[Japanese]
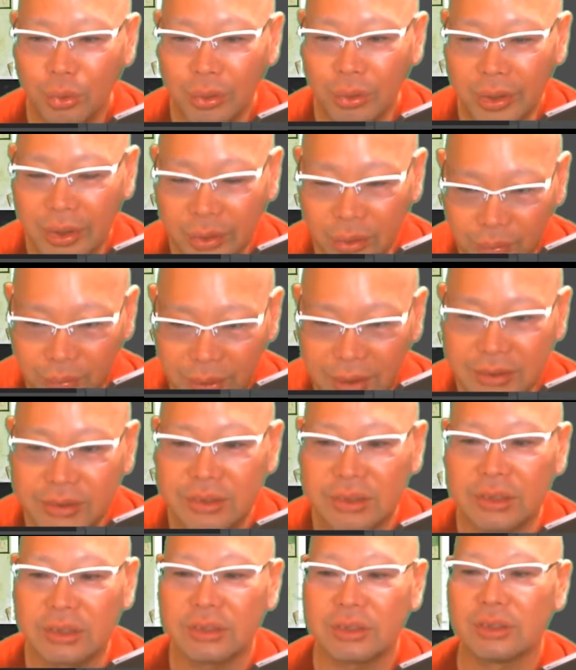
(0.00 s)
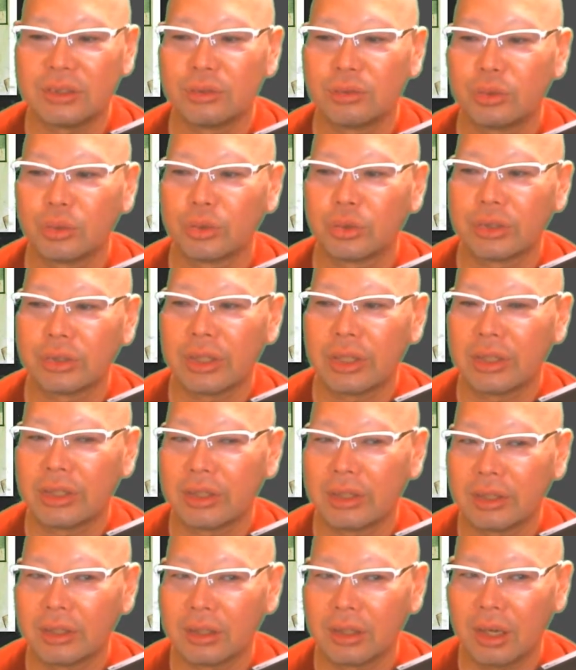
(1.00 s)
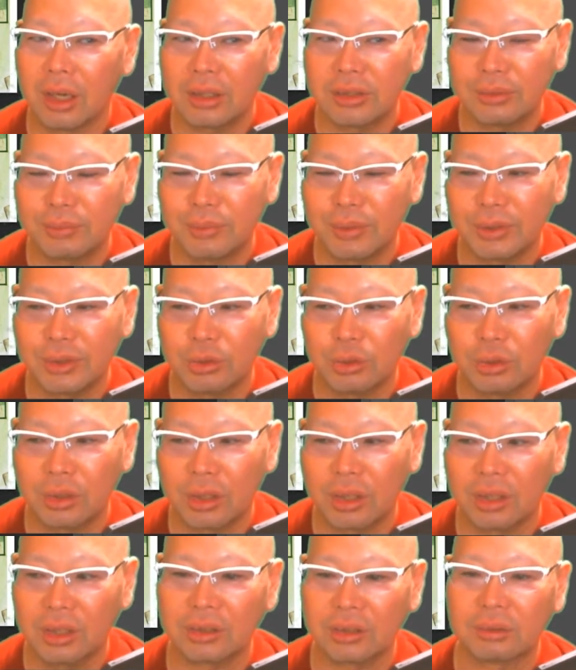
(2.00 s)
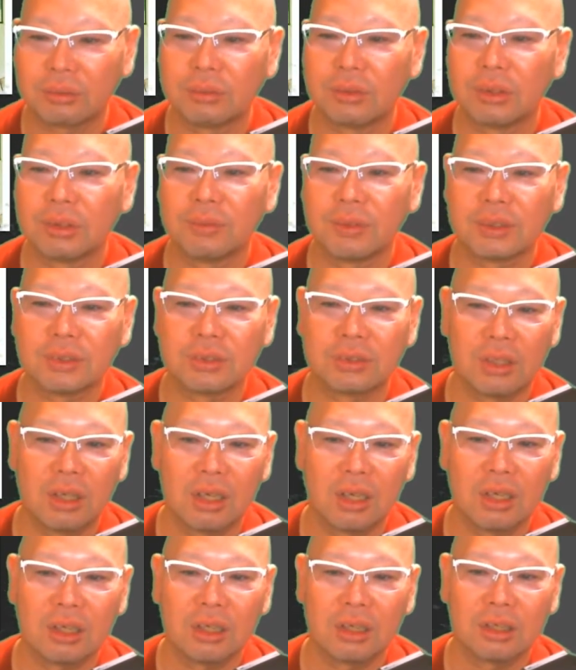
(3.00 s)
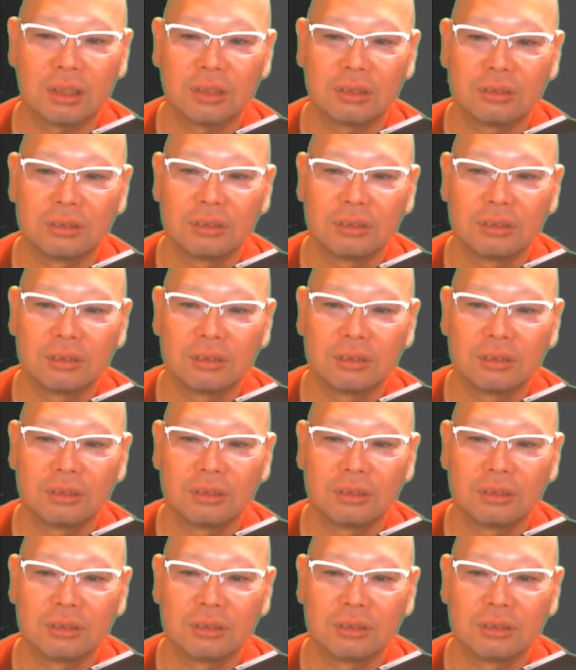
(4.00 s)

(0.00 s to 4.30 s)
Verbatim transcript: へのメッセージいうことで始めていこうかなと思いますが